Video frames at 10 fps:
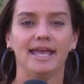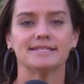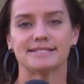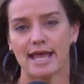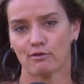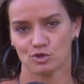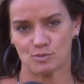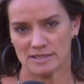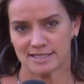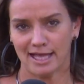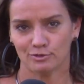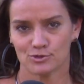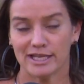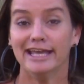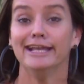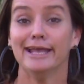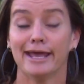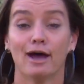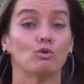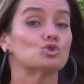Em séculos passados, ele
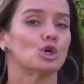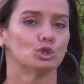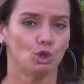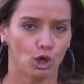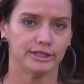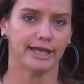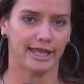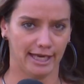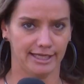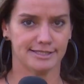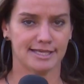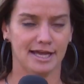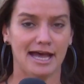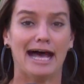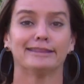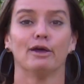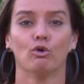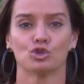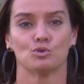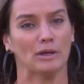era o xodó da realeza. Até
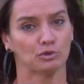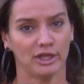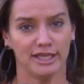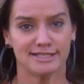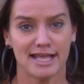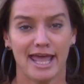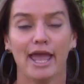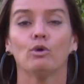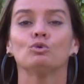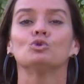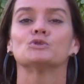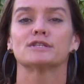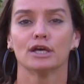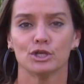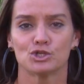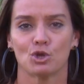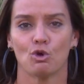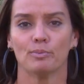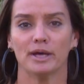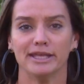hoje, o Maltês é um dos cães de
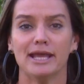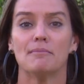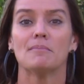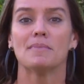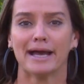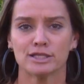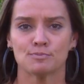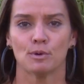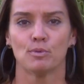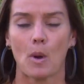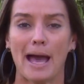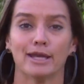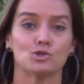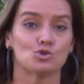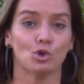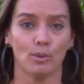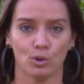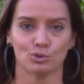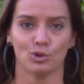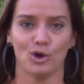companhia mais populares do
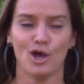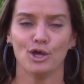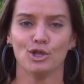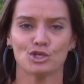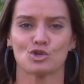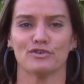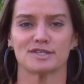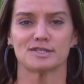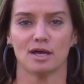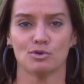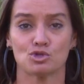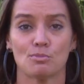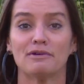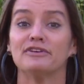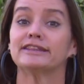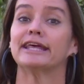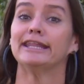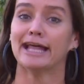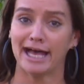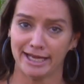mundo. Nós conversamos com uma
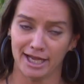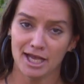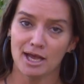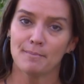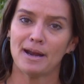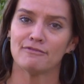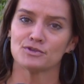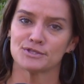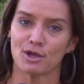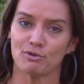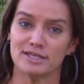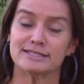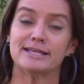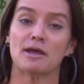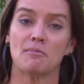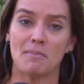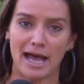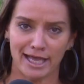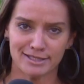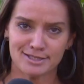veterinária para você conhecer
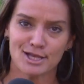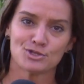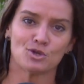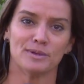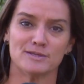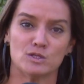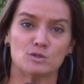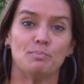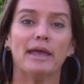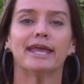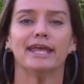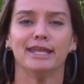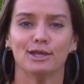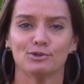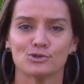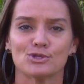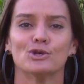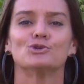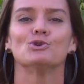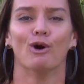mais sobre esses pequeninos
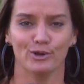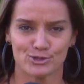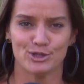de olhos